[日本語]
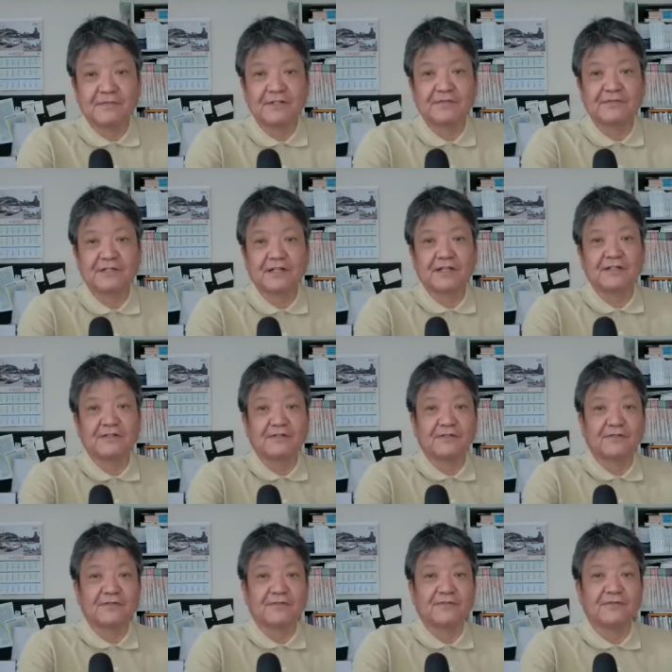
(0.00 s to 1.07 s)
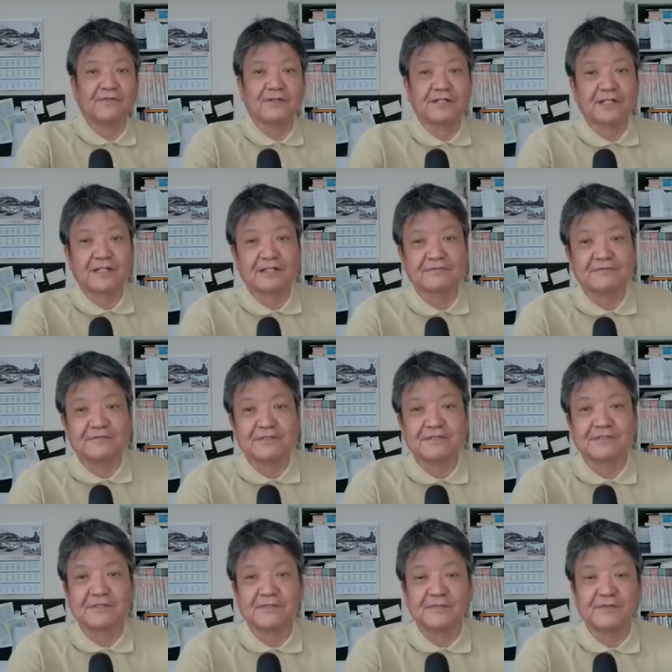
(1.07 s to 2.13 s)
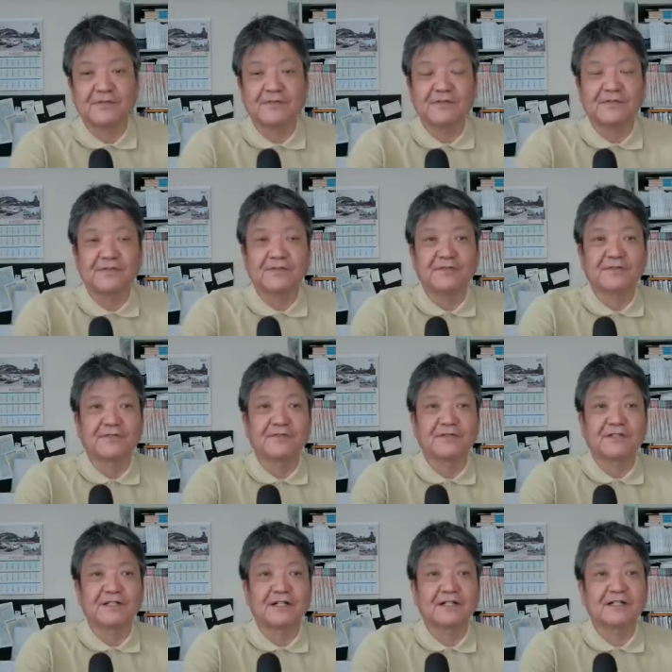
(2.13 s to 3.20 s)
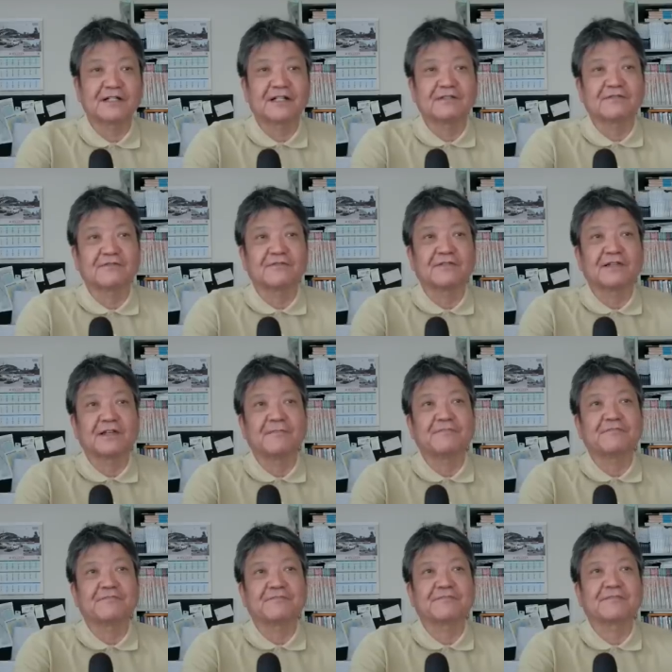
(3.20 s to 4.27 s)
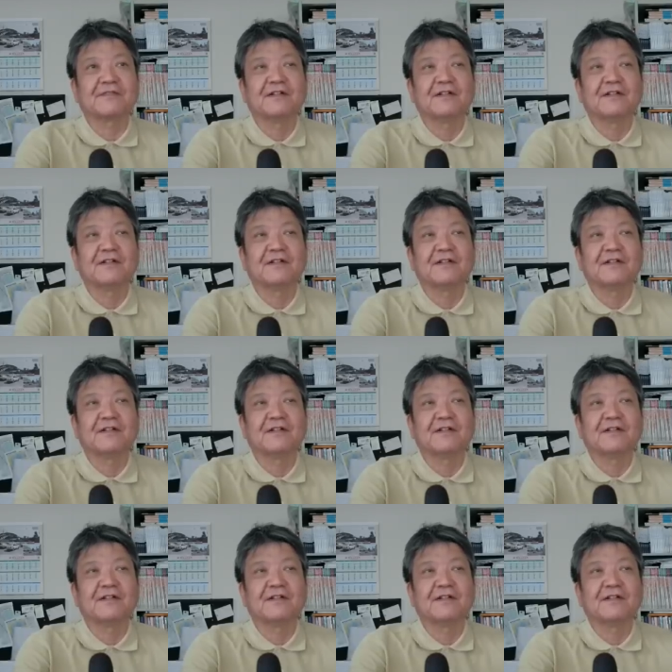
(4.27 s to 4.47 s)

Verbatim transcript: ビール系飲料をいただくんですけども、今日は3缶飲んで、うん、